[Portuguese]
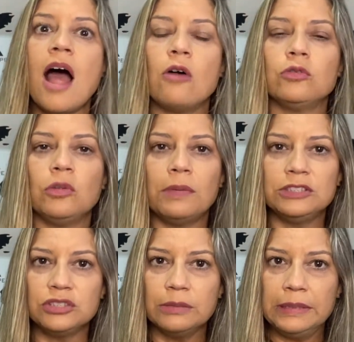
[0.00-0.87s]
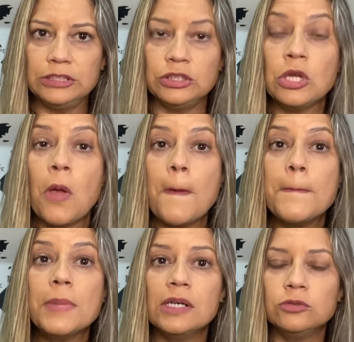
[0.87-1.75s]
automaticamente
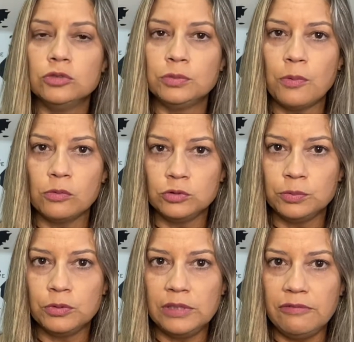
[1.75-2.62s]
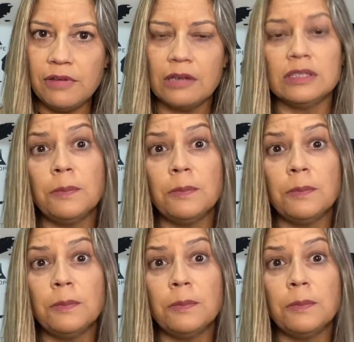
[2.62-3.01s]
manda os pontos para o Livelo.